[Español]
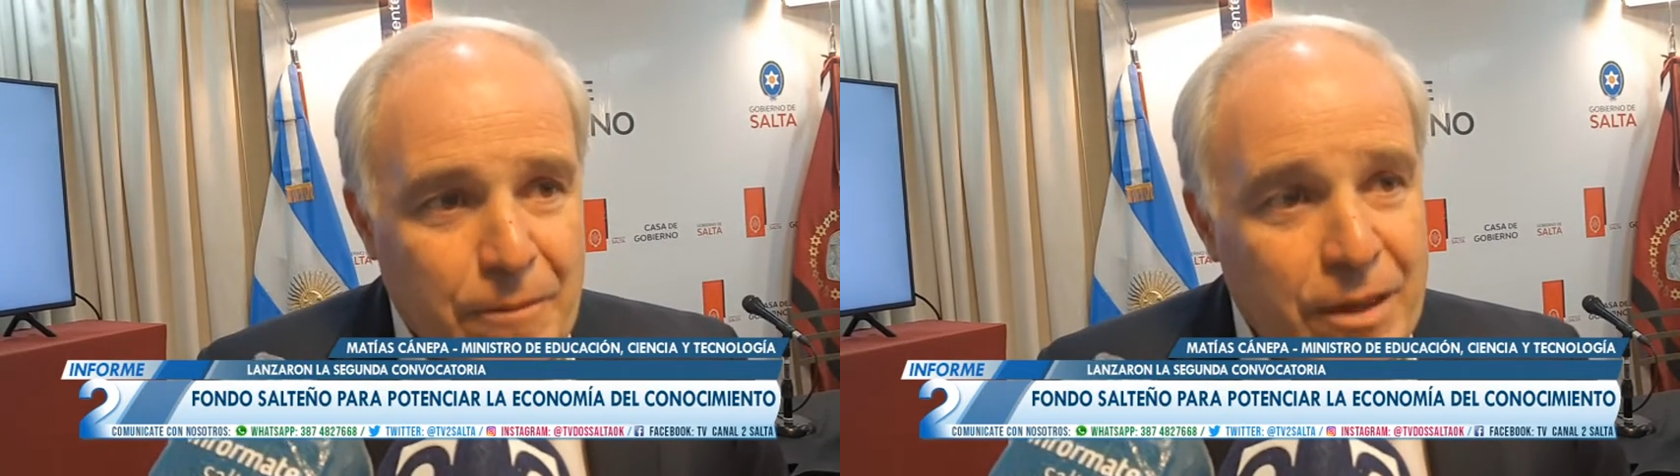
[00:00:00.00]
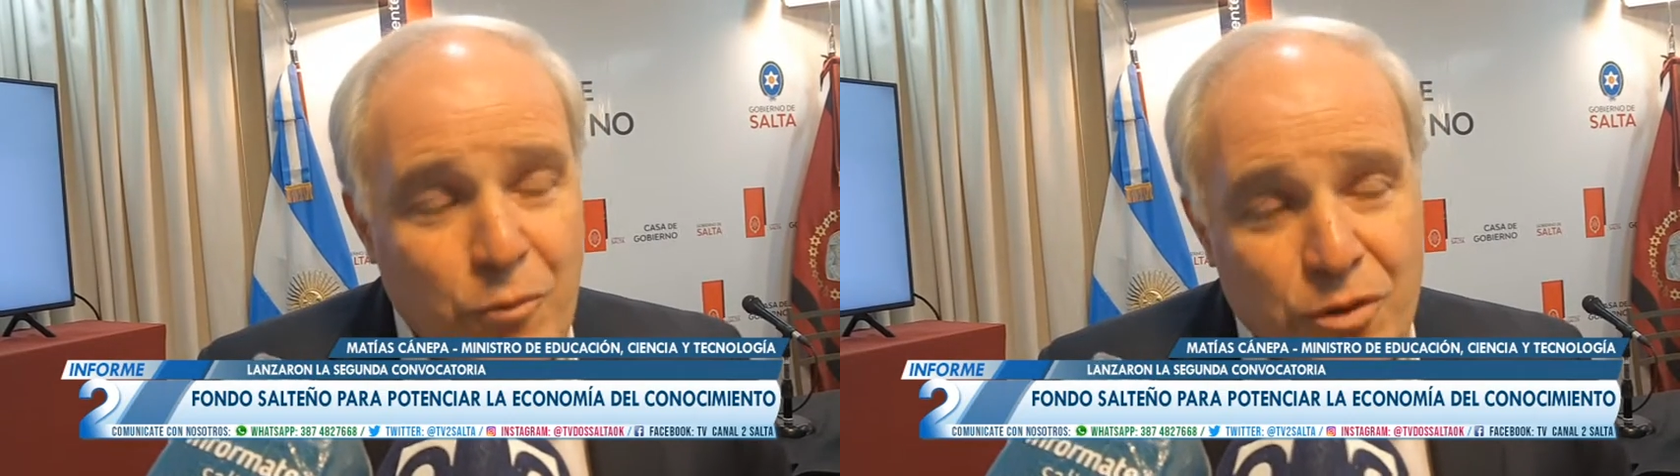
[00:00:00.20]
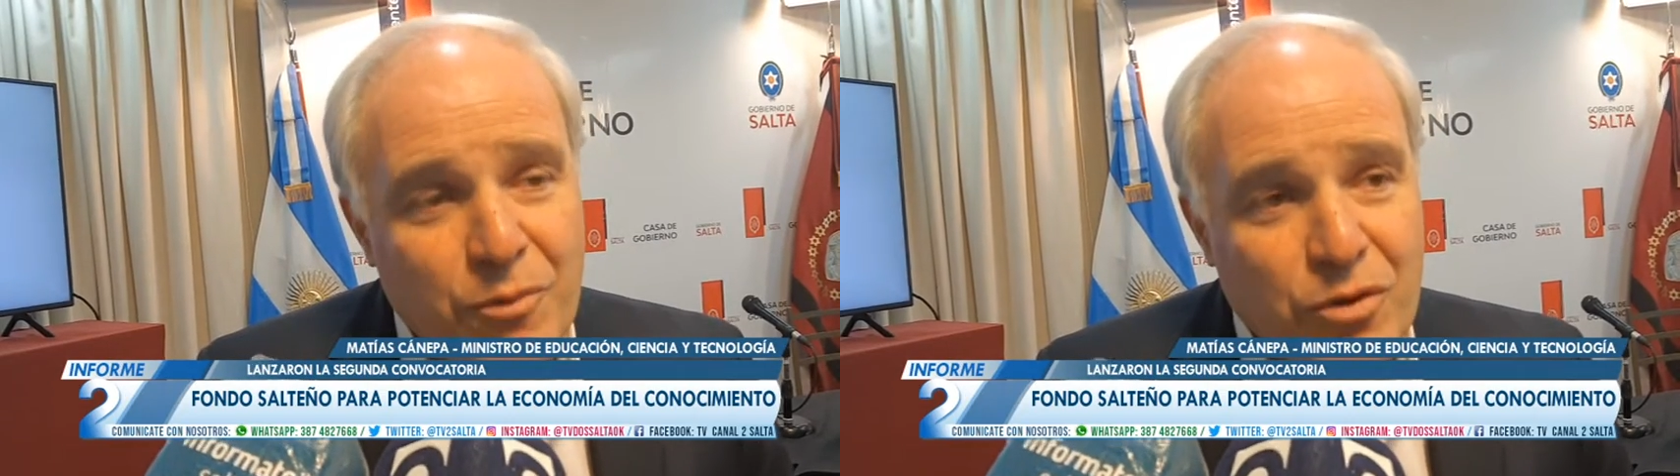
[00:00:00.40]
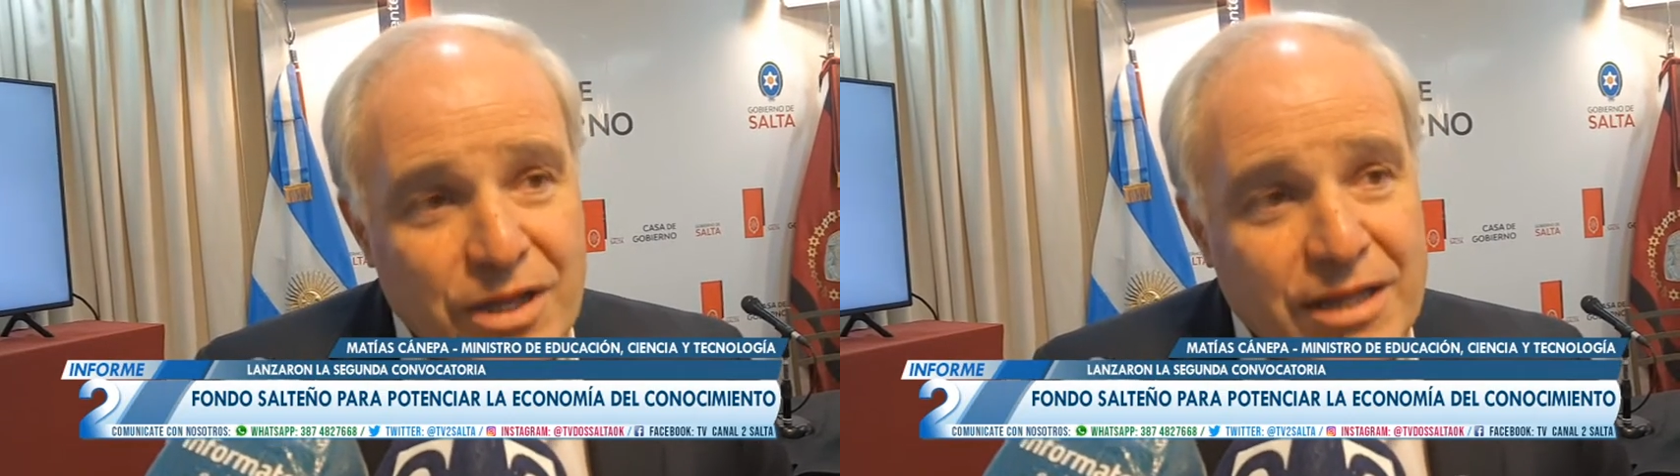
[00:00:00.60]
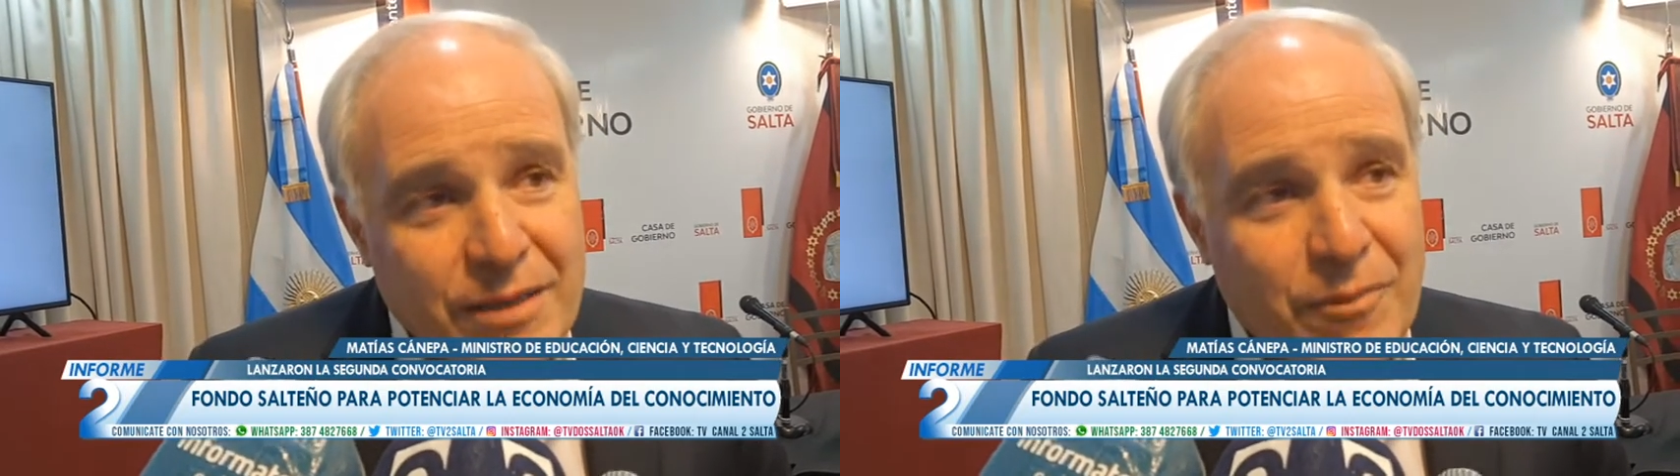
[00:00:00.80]
es muy
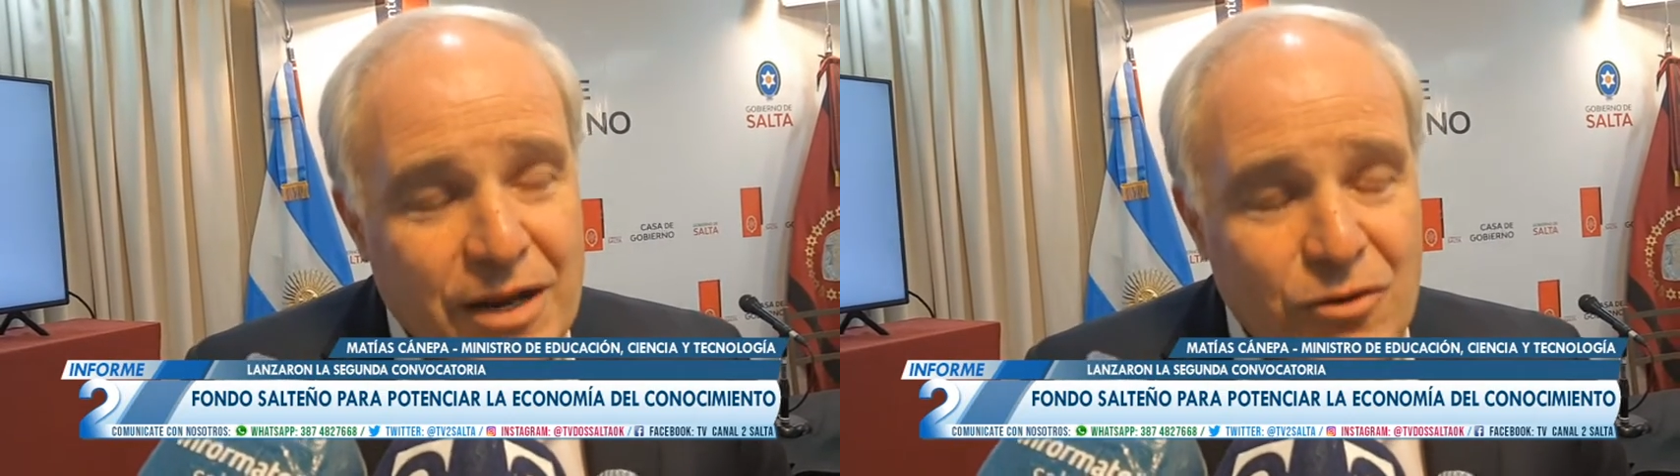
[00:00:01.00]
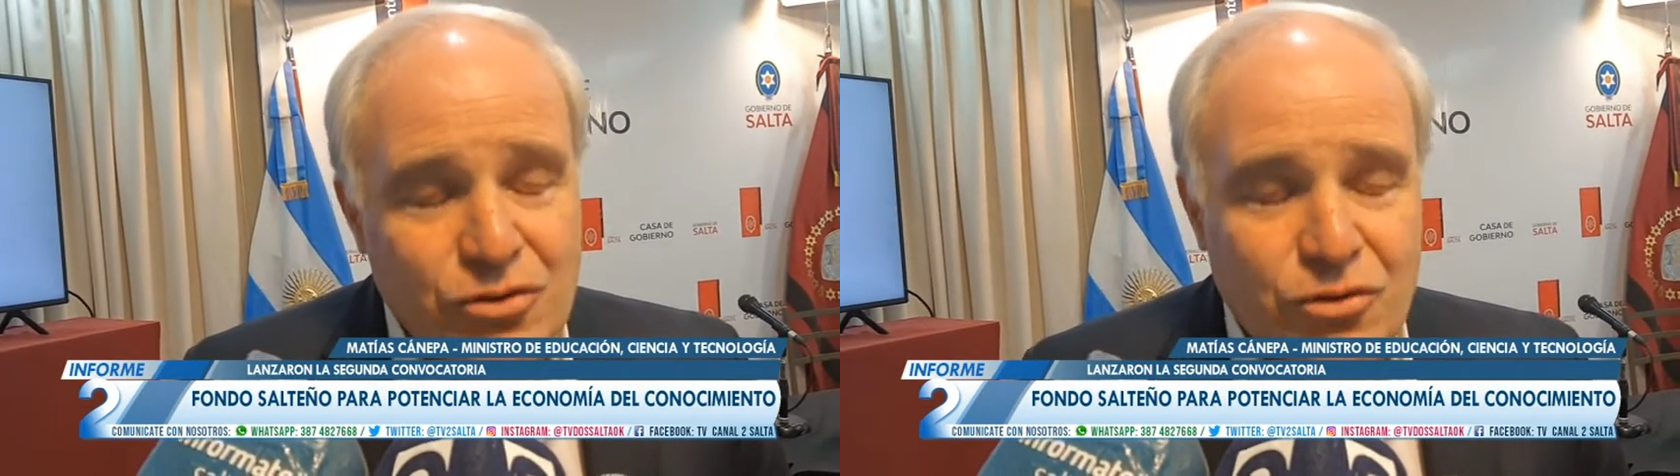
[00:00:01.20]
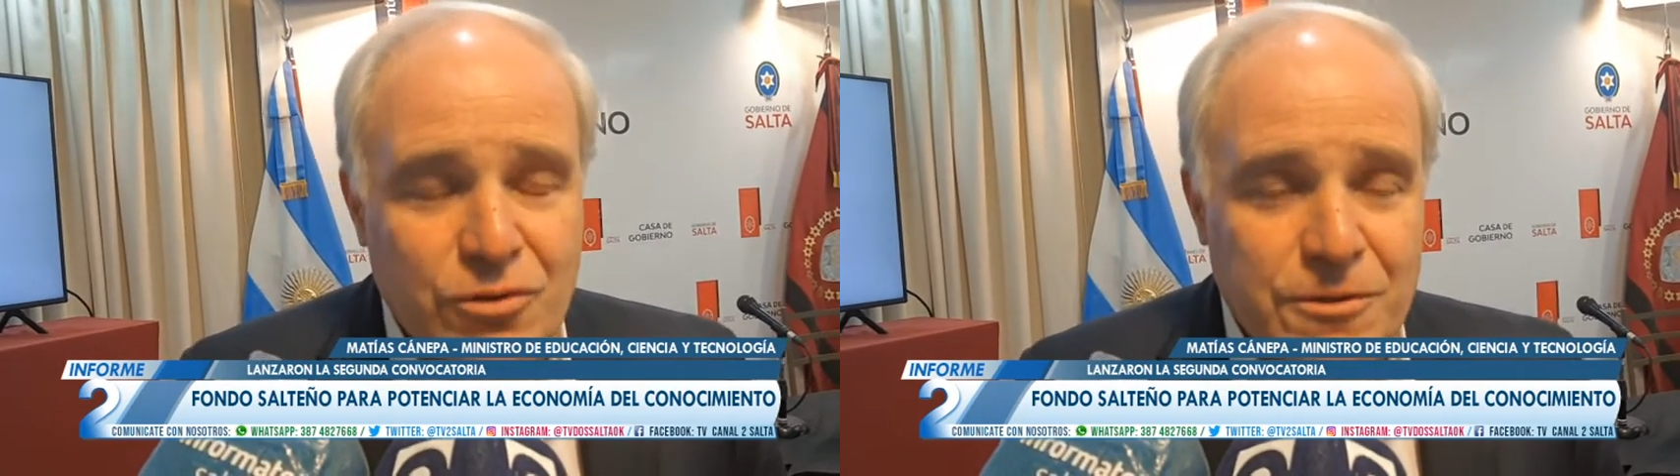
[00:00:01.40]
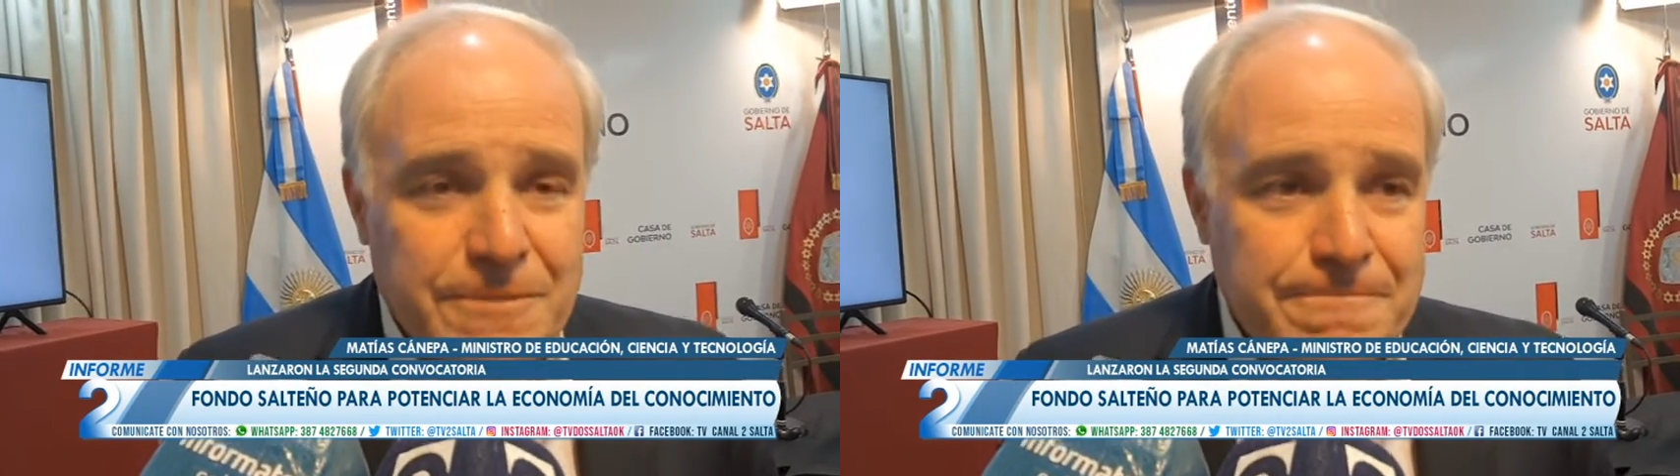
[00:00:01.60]
importante para nosotros.